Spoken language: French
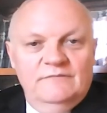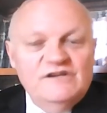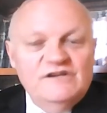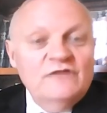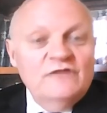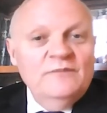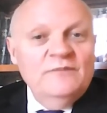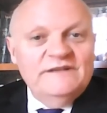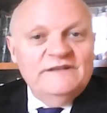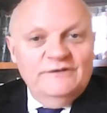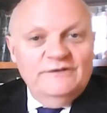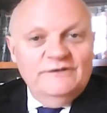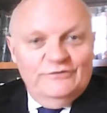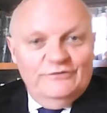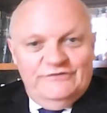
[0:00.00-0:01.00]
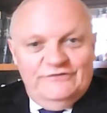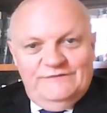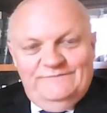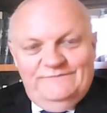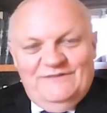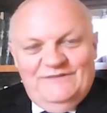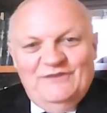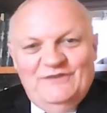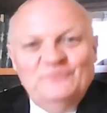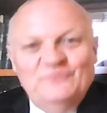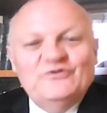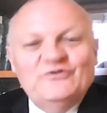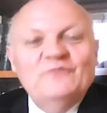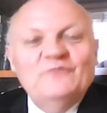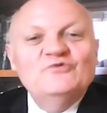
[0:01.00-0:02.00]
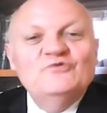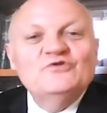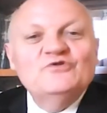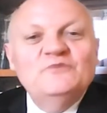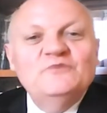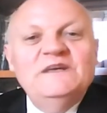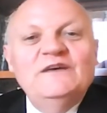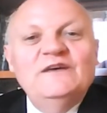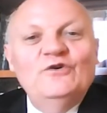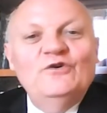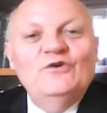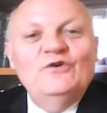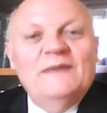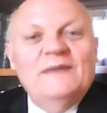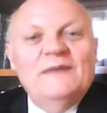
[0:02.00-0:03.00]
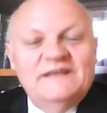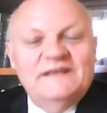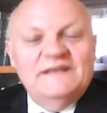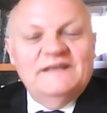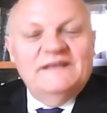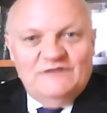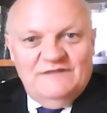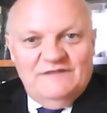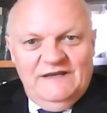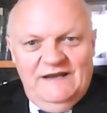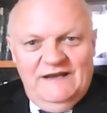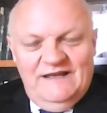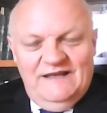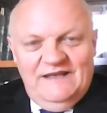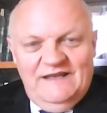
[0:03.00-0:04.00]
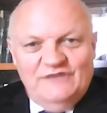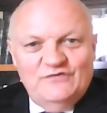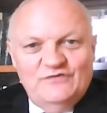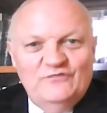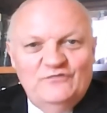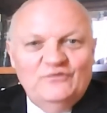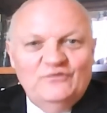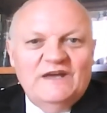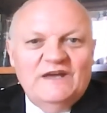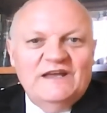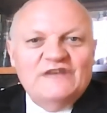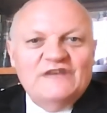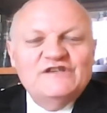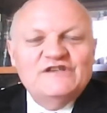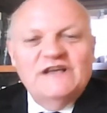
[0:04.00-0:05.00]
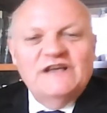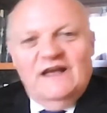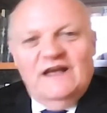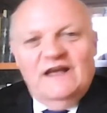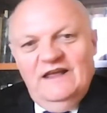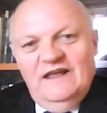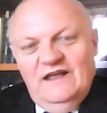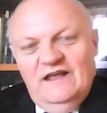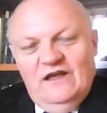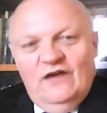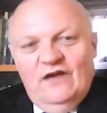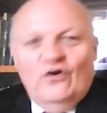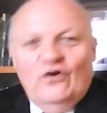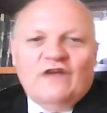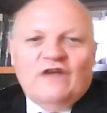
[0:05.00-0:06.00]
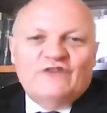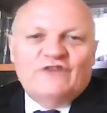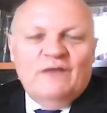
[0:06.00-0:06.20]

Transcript: Mes chers compatriotes, nous sommes aujourd'hui le mardi 14 avril et je voudrais réagir euh, assez